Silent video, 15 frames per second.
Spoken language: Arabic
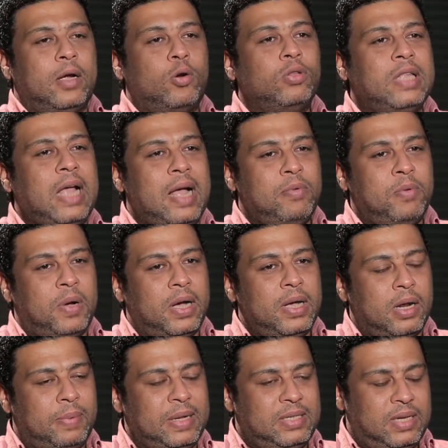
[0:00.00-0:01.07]
انا كنت حابب
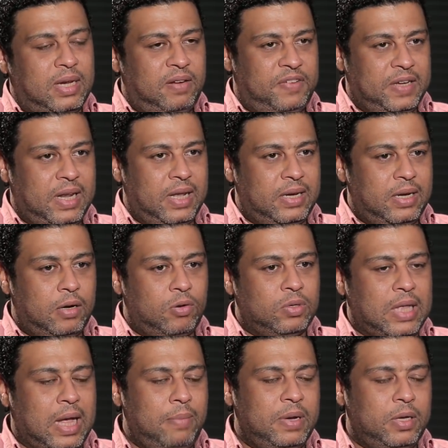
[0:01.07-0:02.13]
اغير بعد السنه اللي فاتت لان انا
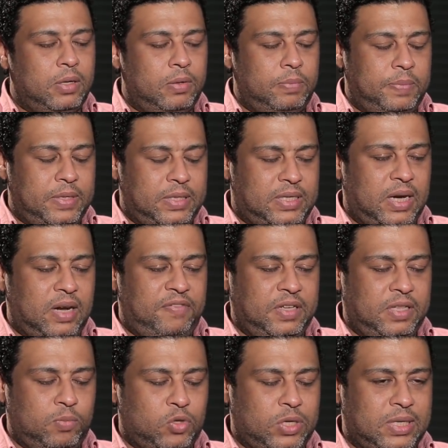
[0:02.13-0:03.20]
كنت عامل السنه اللي
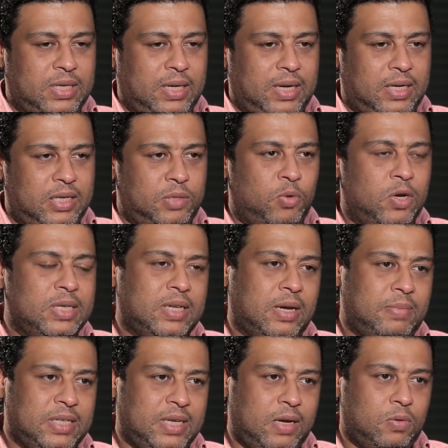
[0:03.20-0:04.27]
فاتت مسلسل كان اسمه هذا
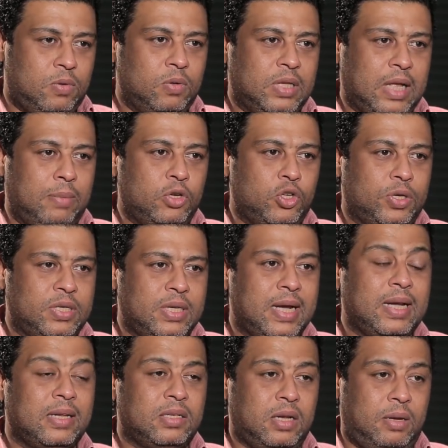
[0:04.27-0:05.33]
المساء وكنت عامل شخصيه
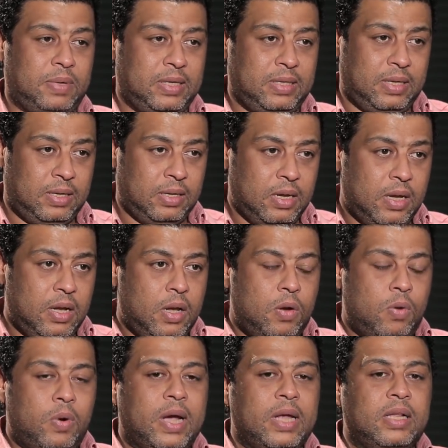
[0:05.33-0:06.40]
كانت صعبه جدا
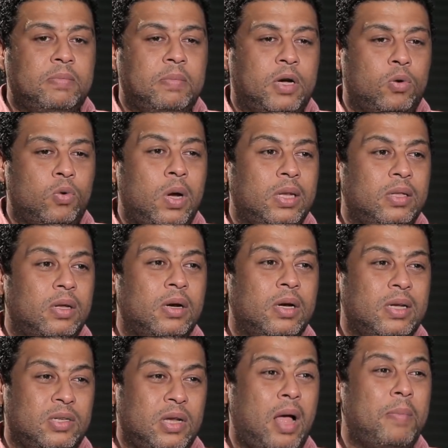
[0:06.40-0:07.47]
وكانت مكروهه
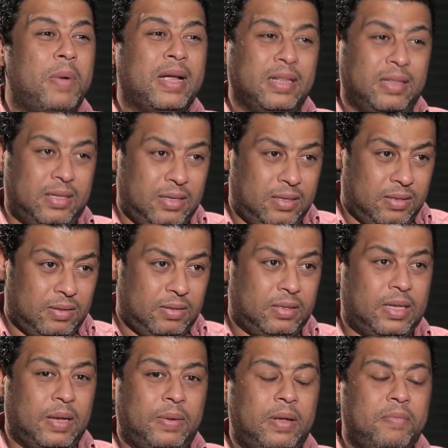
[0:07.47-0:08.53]
لدرجه صعبه جدا
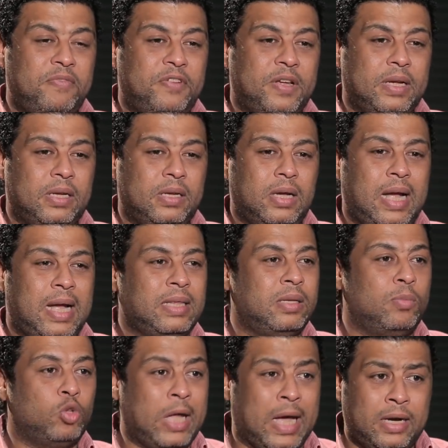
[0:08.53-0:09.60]
تمام
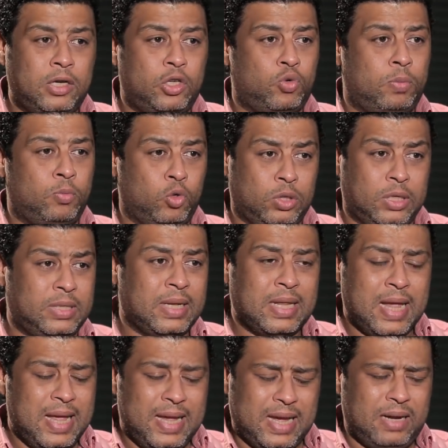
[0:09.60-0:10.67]
فحد متحرش ومغتصب
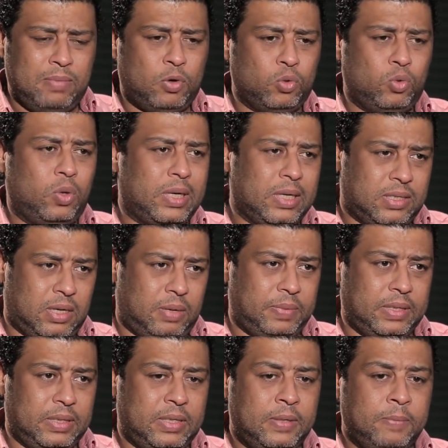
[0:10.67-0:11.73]
يعني الموضوع كان صعب
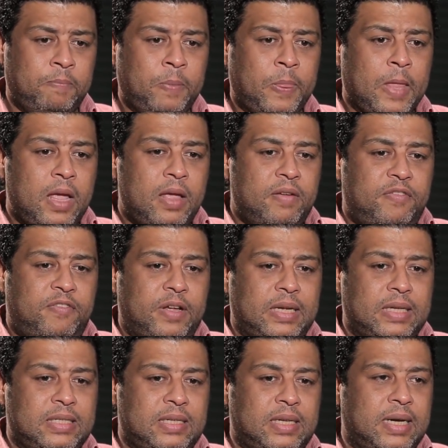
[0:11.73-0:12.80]
جدا
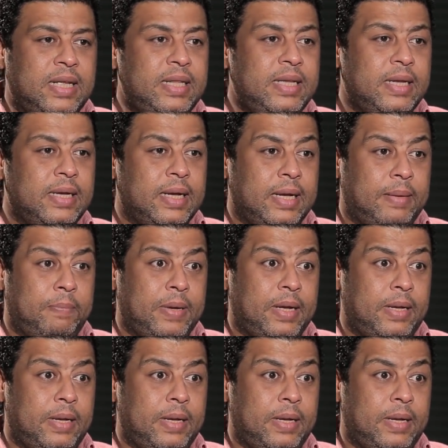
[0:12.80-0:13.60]
فالسنه دي